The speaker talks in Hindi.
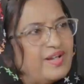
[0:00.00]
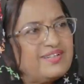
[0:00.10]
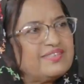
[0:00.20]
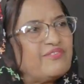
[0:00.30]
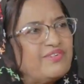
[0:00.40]

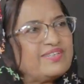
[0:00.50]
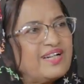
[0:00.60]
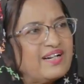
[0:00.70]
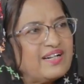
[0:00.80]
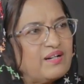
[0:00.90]
लेकिन सफ़र
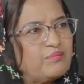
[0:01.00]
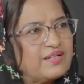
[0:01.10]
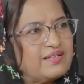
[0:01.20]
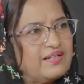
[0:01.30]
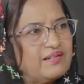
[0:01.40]
तय करना
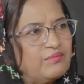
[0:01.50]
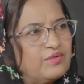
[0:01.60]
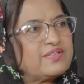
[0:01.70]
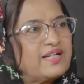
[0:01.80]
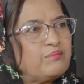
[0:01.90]
पड़ता है
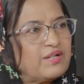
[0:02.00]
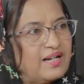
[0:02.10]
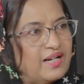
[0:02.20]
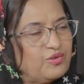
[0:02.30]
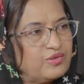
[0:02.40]
बहुत सारे
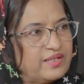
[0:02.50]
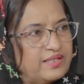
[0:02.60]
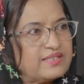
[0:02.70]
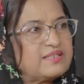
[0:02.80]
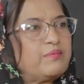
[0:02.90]
मरहले होते
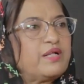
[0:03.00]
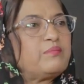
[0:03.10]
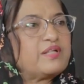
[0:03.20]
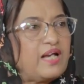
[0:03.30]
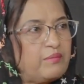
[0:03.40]
हैं जैसे मैंने
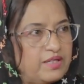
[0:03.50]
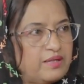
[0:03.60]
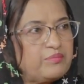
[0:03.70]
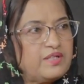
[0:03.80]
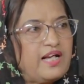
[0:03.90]
हम्म। बताया
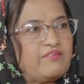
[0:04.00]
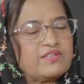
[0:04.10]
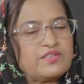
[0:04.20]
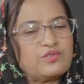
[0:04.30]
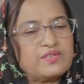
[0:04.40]
मैंने अपनी लाइफ
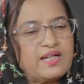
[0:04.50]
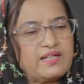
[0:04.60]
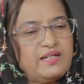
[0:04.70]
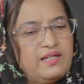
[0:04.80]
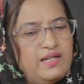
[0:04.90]
ऐसे
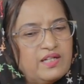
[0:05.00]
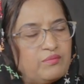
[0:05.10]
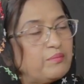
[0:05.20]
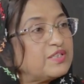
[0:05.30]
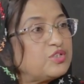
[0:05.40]
गुजारी
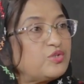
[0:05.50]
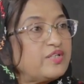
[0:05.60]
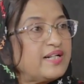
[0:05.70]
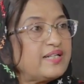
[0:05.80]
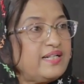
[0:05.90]
तो मैं बच्चों को
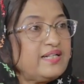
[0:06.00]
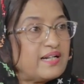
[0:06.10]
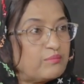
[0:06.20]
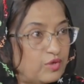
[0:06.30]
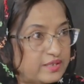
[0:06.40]
ये कहती कि
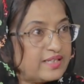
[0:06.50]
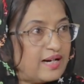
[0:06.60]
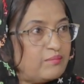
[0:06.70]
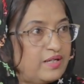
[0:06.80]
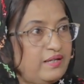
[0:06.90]
तहमुल से
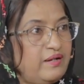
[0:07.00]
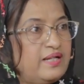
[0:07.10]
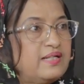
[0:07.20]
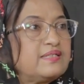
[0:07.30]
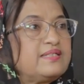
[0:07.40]
काम लें
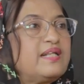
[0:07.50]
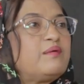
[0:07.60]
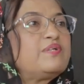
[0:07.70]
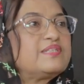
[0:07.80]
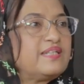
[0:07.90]

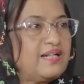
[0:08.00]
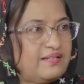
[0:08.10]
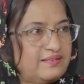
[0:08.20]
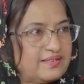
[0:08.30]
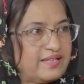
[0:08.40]
जीना बजीना
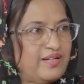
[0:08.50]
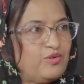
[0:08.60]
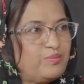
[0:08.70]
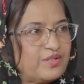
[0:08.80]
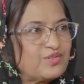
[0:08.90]
हाँ। चढ़े
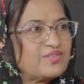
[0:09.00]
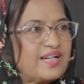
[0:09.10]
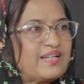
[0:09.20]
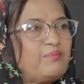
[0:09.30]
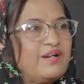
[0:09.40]
ऊपर तो
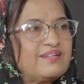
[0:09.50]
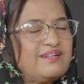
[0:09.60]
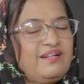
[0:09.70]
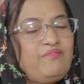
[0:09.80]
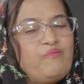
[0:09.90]
ज़्यादा हाँ,
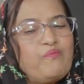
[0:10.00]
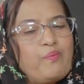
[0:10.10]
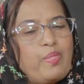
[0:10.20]
बेहतर है हाँ,